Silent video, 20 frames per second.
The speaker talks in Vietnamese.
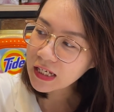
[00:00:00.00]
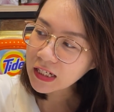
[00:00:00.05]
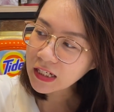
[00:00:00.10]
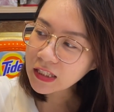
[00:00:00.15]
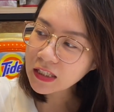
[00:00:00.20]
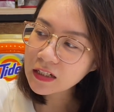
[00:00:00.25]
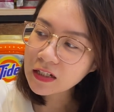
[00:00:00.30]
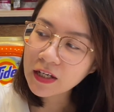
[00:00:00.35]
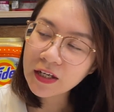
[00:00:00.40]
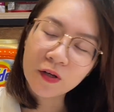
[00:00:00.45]

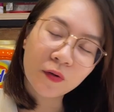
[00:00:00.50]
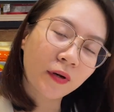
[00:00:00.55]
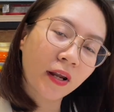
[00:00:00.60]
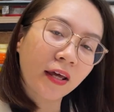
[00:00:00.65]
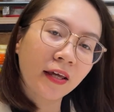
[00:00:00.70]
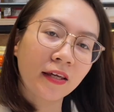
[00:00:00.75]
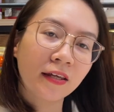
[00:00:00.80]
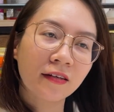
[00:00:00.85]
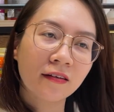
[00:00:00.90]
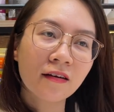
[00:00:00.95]
cái thương hiệu
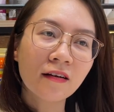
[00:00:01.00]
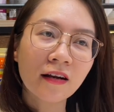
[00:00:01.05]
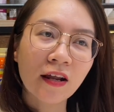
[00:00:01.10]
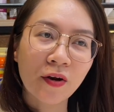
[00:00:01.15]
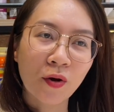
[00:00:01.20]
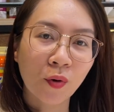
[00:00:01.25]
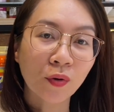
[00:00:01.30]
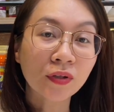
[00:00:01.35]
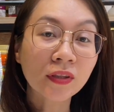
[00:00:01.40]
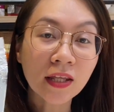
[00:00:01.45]
này thì rất là
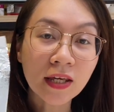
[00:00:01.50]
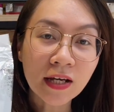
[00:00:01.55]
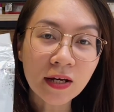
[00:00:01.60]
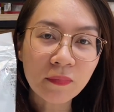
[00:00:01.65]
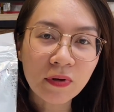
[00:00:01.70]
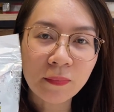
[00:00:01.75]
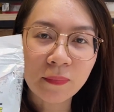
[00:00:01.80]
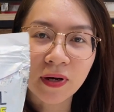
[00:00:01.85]
nổi tiếng ở bên